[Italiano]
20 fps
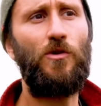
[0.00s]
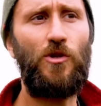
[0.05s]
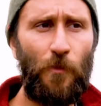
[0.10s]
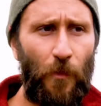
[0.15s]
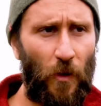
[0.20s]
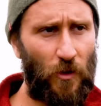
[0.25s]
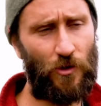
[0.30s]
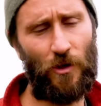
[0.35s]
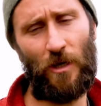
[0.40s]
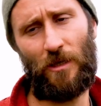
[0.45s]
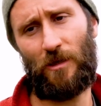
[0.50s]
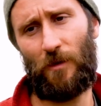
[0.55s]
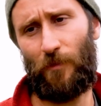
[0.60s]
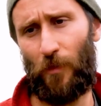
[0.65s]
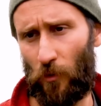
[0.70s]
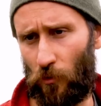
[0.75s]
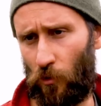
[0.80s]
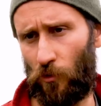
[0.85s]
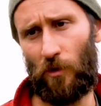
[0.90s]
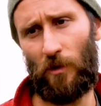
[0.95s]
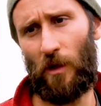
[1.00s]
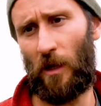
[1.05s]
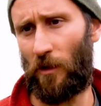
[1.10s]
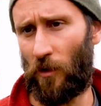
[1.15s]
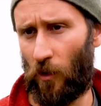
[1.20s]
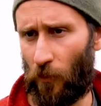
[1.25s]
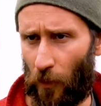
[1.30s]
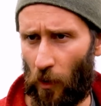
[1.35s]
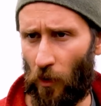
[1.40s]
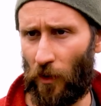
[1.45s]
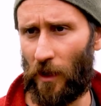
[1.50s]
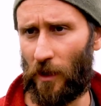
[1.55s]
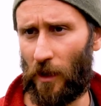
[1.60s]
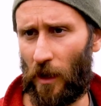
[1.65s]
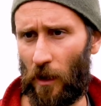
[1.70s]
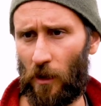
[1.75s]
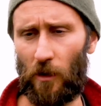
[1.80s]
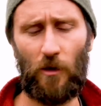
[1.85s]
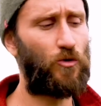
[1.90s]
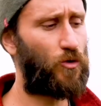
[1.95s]
Ci possono essere prodotti da
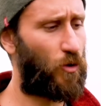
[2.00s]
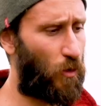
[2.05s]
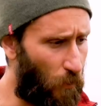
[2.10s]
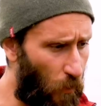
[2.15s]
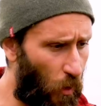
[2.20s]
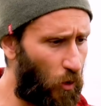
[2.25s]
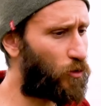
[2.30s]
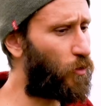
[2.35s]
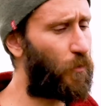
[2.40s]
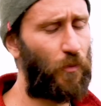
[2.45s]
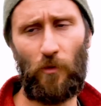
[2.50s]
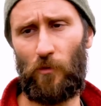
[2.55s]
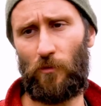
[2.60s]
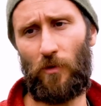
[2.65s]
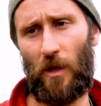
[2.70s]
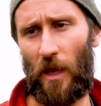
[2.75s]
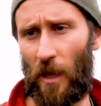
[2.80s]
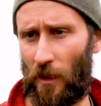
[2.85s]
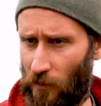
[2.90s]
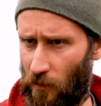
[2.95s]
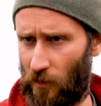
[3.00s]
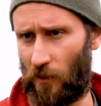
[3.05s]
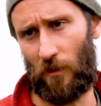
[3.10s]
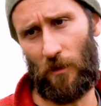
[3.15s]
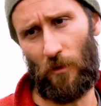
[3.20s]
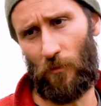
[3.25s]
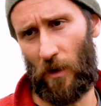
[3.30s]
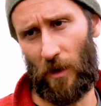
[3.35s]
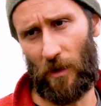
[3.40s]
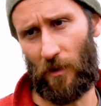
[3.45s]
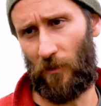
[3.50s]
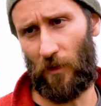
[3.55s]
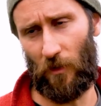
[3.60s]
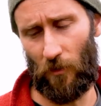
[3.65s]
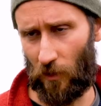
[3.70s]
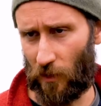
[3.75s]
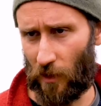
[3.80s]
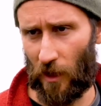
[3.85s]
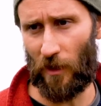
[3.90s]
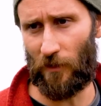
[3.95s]
idroponica che sono molto più nutrienti di quelli che
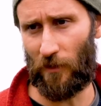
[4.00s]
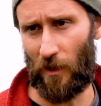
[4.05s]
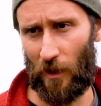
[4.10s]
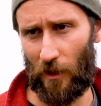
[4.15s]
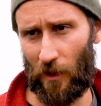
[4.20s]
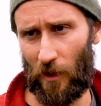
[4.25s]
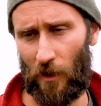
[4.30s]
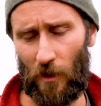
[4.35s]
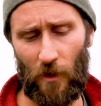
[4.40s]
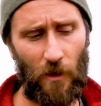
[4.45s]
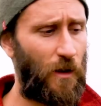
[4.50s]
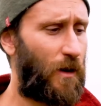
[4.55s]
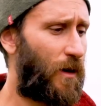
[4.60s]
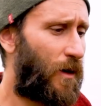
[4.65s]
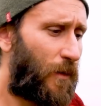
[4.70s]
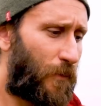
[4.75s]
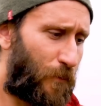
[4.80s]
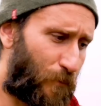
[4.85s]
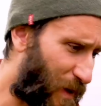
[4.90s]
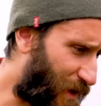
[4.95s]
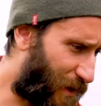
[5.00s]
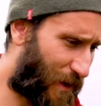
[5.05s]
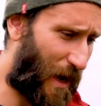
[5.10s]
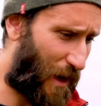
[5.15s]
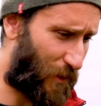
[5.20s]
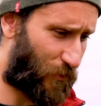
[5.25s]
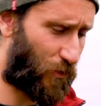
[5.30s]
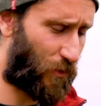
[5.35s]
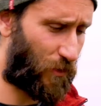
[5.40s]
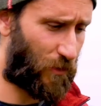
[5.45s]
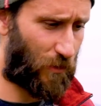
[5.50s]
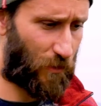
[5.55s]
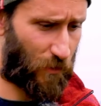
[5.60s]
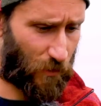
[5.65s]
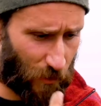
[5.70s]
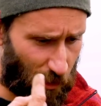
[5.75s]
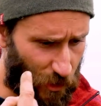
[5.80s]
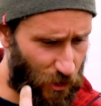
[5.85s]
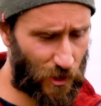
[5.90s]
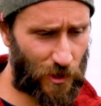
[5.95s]
vengono dalla terra. Peccato
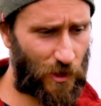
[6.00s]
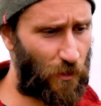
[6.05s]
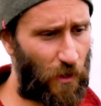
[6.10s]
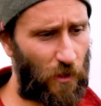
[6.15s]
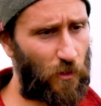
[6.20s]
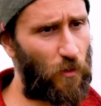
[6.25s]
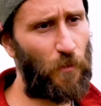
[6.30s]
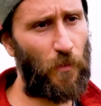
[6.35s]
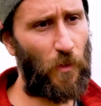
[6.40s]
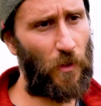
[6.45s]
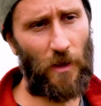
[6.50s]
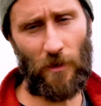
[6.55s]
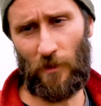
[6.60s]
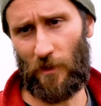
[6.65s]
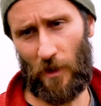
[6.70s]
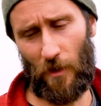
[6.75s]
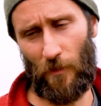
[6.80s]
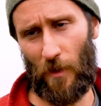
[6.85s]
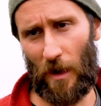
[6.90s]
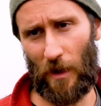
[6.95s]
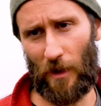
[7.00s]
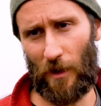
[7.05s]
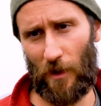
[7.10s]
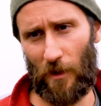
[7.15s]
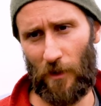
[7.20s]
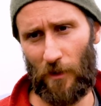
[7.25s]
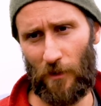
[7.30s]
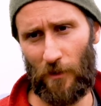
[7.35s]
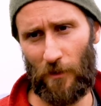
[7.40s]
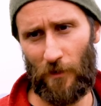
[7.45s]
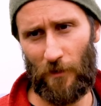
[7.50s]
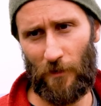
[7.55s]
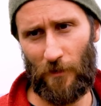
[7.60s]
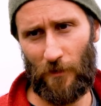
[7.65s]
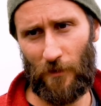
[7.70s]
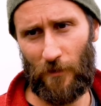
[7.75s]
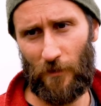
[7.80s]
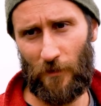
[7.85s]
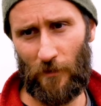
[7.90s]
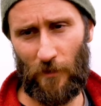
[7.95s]
che ci sia una componente che manca,
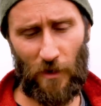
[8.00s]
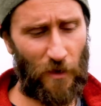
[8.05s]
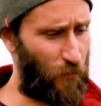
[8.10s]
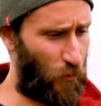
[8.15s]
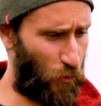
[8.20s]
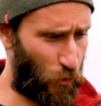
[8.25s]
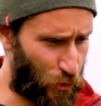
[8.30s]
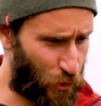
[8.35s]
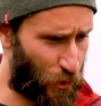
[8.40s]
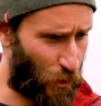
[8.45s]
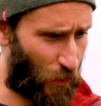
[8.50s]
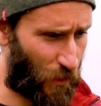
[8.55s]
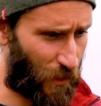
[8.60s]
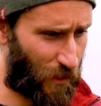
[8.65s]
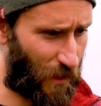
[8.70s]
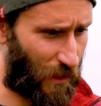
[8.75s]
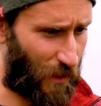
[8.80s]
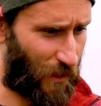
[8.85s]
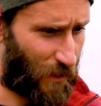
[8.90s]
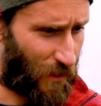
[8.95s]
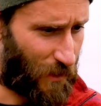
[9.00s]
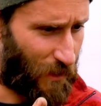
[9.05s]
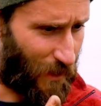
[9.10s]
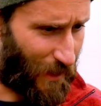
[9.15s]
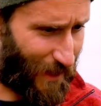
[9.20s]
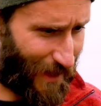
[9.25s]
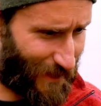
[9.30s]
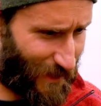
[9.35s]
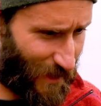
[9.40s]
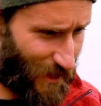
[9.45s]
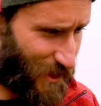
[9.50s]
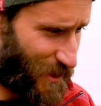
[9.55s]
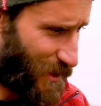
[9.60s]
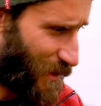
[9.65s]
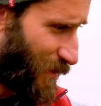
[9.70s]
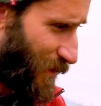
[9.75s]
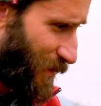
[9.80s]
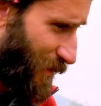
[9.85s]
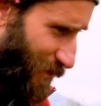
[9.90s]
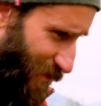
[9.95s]
l'evoluzione di
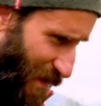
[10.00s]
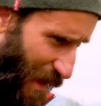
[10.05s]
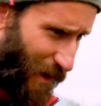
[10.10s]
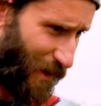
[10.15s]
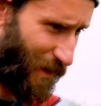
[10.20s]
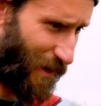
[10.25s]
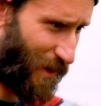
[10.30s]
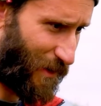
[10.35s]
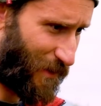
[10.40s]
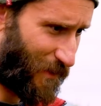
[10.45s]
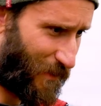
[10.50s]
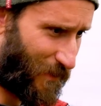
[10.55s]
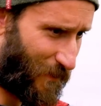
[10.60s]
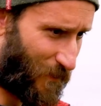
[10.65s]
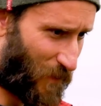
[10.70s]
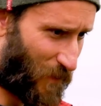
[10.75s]
radice terra.